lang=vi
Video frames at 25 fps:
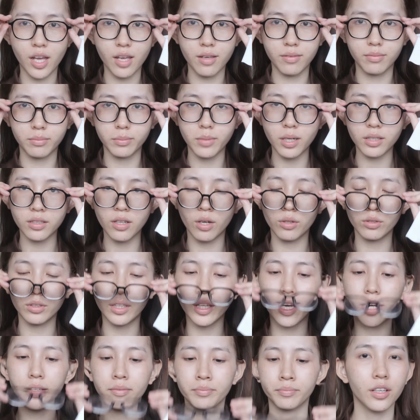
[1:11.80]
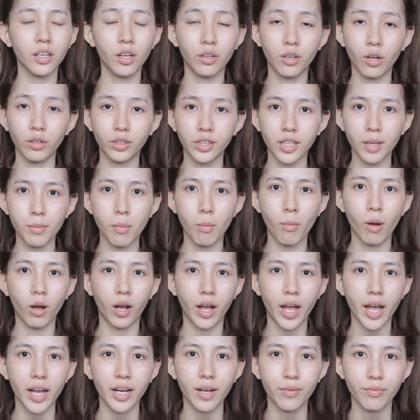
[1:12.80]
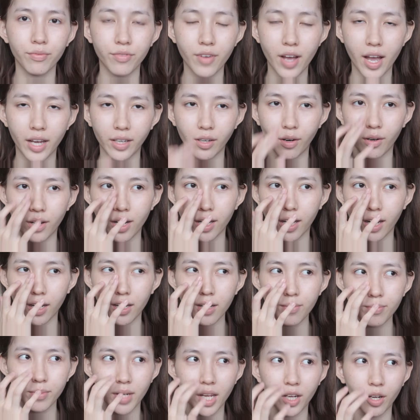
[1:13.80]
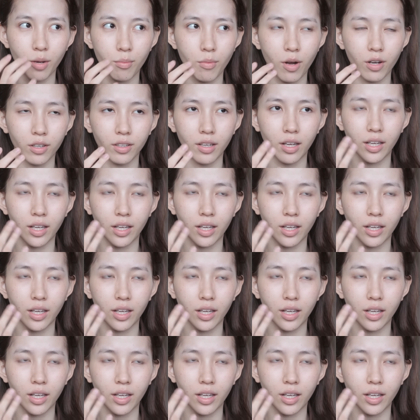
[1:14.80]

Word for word: Ok, bước đầu tiên Điều đầu tiên mà mọi người hay gặp phải đó là cái lớp nền của mọi